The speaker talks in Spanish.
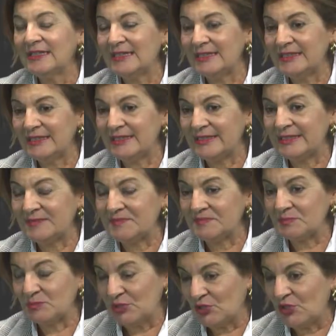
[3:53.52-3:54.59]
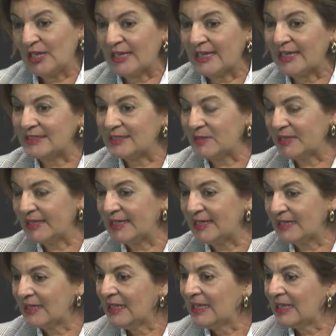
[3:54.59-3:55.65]
Eh, bueno, la
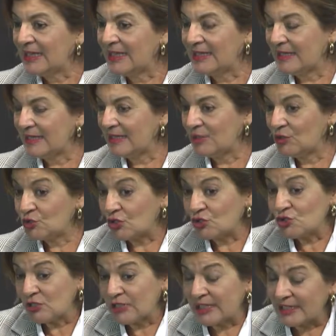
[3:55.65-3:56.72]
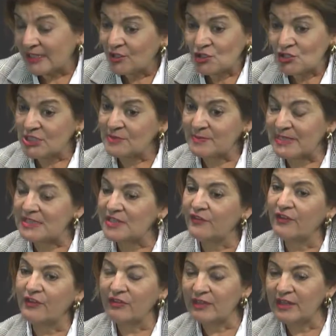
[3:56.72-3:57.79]
creatividad, que en otros terrenos es más
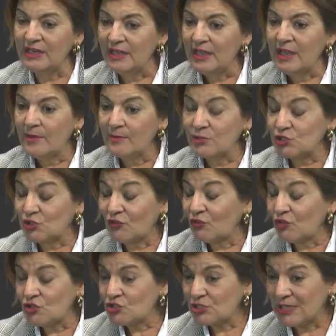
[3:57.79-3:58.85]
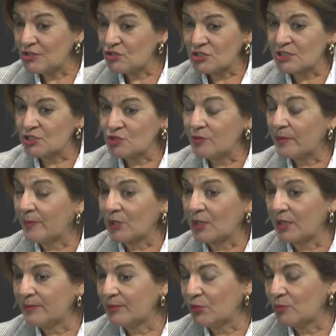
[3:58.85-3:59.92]
difícil, pues todos los años que estuve, por
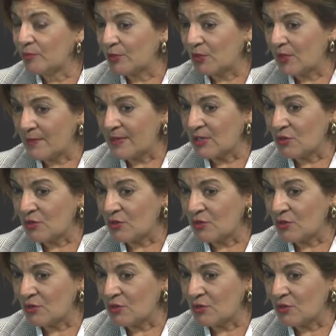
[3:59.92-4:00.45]
ejemplo, en un programa